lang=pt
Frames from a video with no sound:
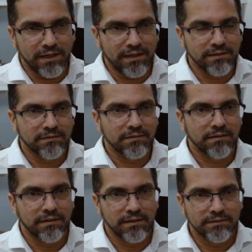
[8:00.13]
Ar.
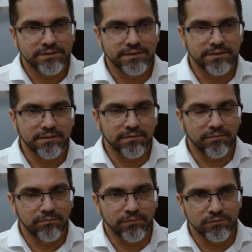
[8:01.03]
A gente
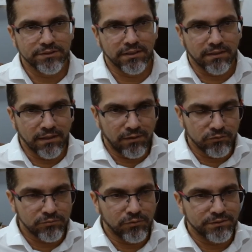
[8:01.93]
Bom dia,
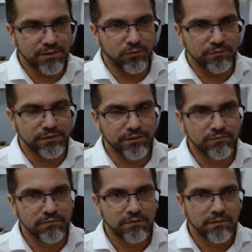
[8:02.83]
Cláudio. Bom dia,
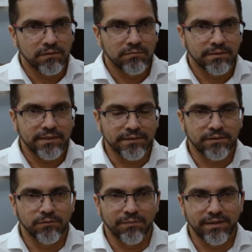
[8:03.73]
Rodrigo. Vou dar
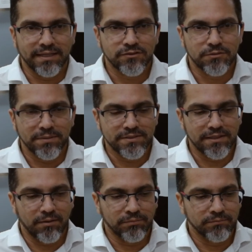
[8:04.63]
aqui um abraço
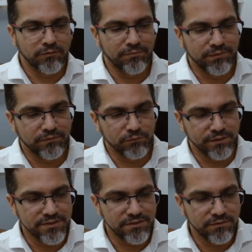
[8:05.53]
especial para o meu amigo
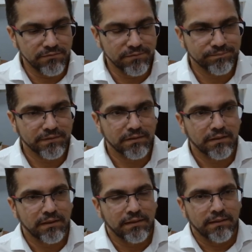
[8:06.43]
Luizinho.
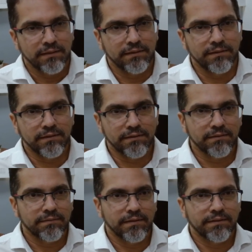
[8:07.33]

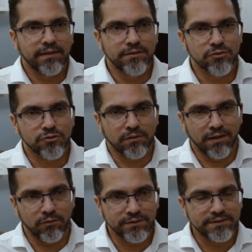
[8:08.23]
E é isso,
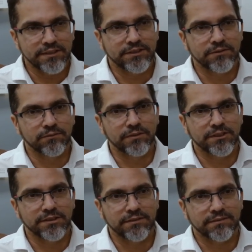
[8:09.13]
Cláudio. A gente
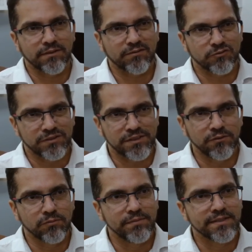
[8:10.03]
hoje tem uns
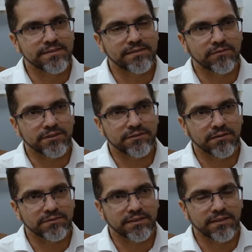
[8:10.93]
cinco meses que nós
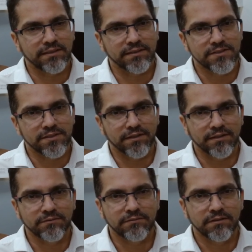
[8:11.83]
tivemos aqui ainda esse
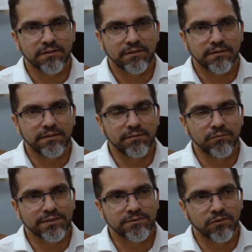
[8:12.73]
ano e
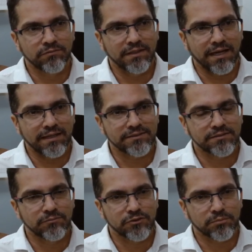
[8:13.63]
muitas
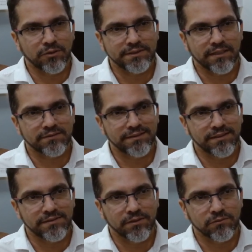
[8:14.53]
novidades, muitos projetos
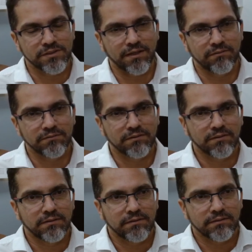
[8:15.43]
em execução.
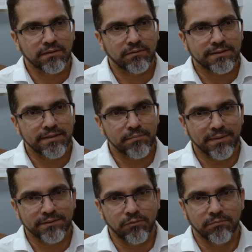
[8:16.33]
Então, a gente tem que
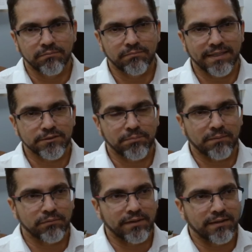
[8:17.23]
bater um
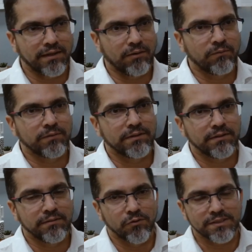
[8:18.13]
bate-papo legal
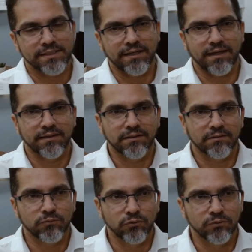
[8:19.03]
e, e, mostrar
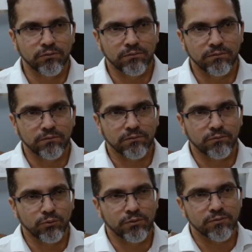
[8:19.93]
todo o,
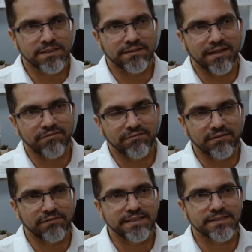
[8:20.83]
tudo que o Cidenf
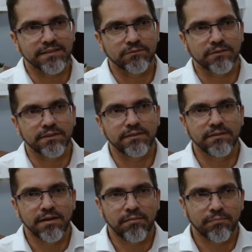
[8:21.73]
vem fazendo
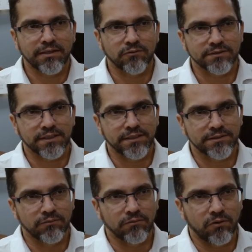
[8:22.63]
aqui para a nossa
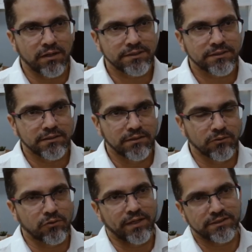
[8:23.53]
região norte e
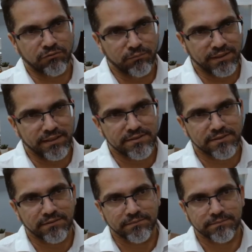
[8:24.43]
noroeste fluminense.